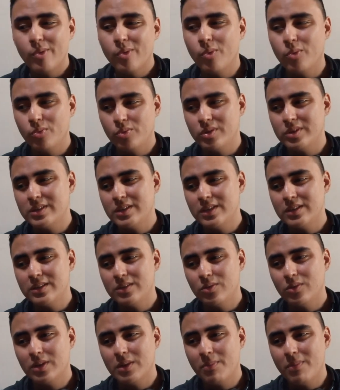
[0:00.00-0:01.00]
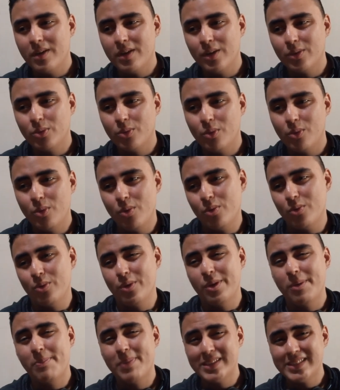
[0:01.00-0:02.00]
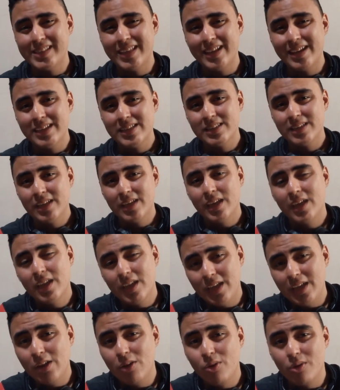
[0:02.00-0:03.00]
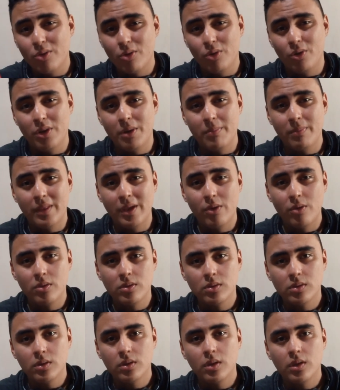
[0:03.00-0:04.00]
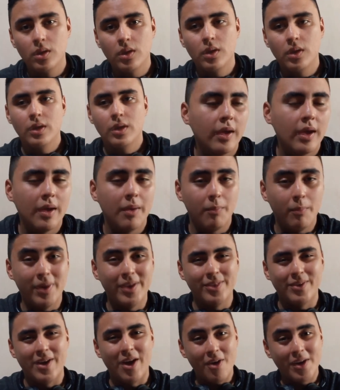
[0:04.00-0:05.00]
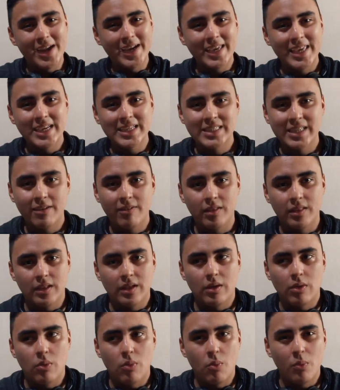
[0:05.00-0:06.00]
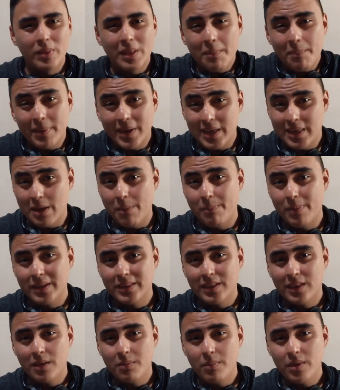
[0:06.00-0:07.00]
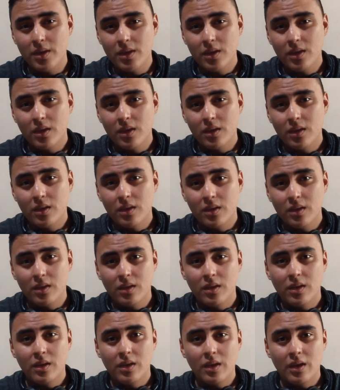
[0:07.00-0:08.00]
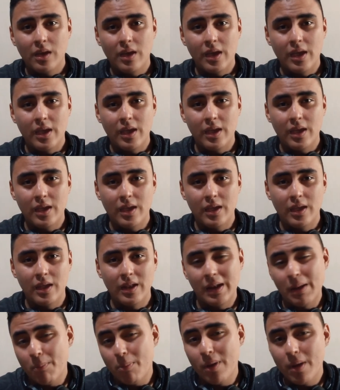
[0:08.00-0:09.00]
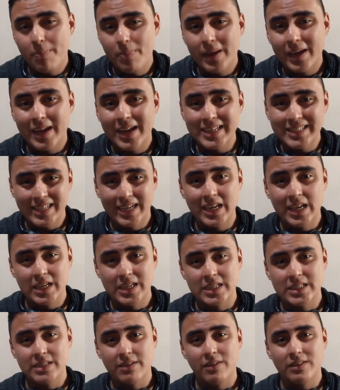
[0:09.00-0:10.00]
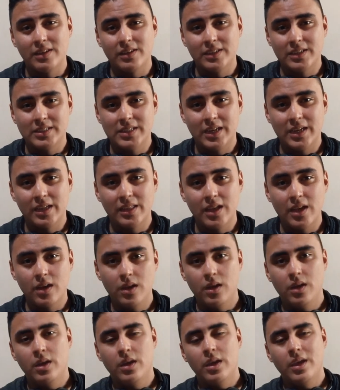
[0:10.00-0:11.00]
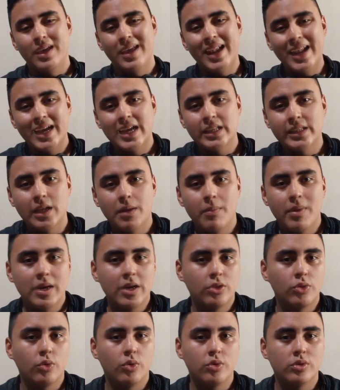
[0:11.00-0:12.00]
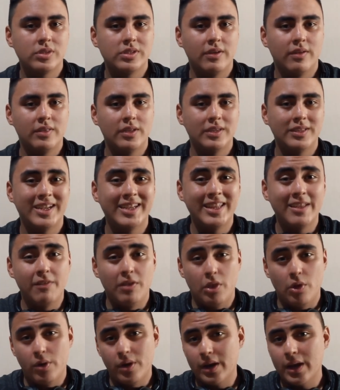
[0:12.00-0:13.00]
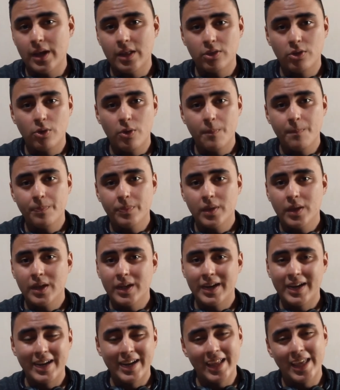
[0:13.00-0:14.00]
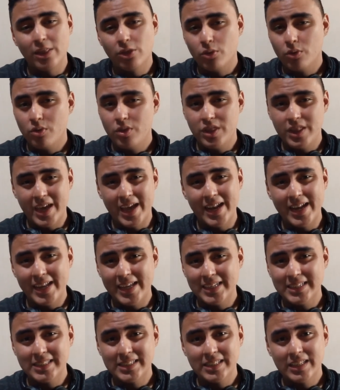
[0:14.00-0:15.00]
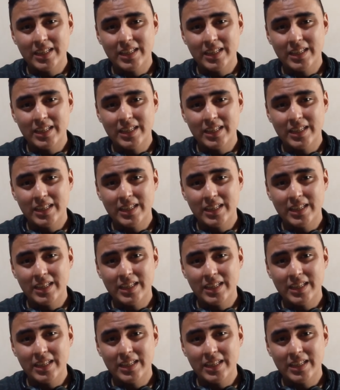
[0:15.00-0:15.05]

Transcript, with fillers: uno en sí, sino que más que todo los colores pasteles y los colores neón. Bueno, ahora que ya saben una pequeña parte de mí, eh, les voy a explicar acerca de qué se va a tratar este canal. El canal más que todo se va a tratar de videos random, retos, challenges.